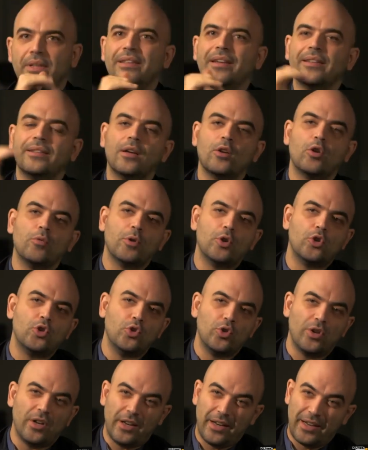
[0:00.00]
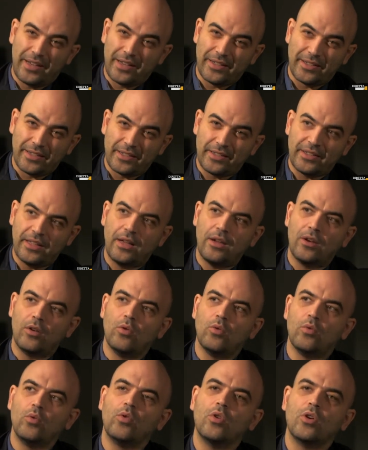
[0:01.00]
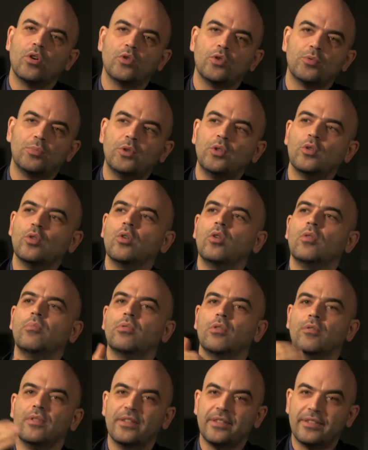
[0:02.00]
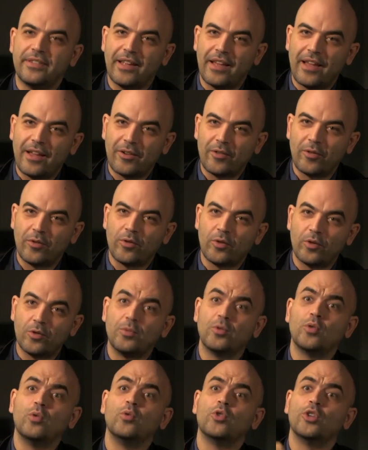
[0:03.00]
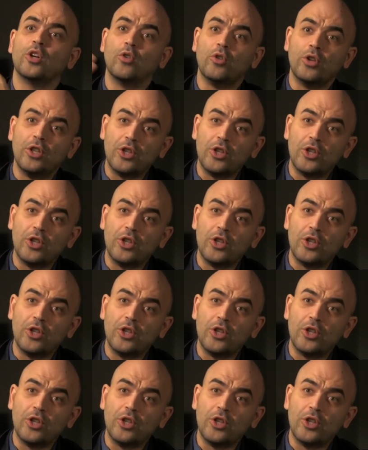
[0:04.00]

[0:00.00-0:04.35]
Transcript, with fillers: Pignataro Maggiore nel Casertano è un luogo che ospitò Provenzano, ospitò Luciano